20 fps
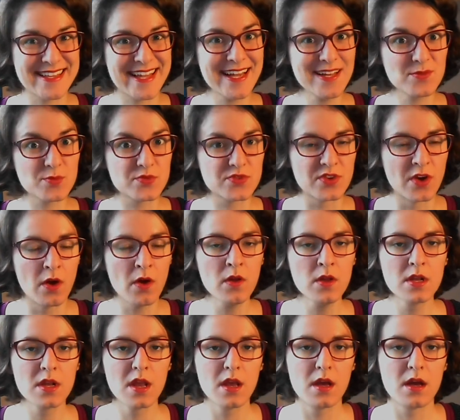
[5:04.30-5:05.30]
très
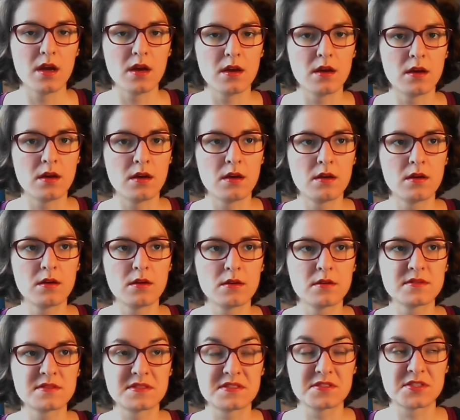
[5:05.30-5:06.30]
longtemps.
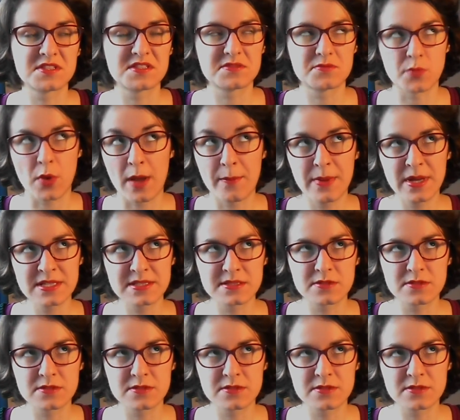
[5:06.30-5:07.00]
Euh, je me rappelle,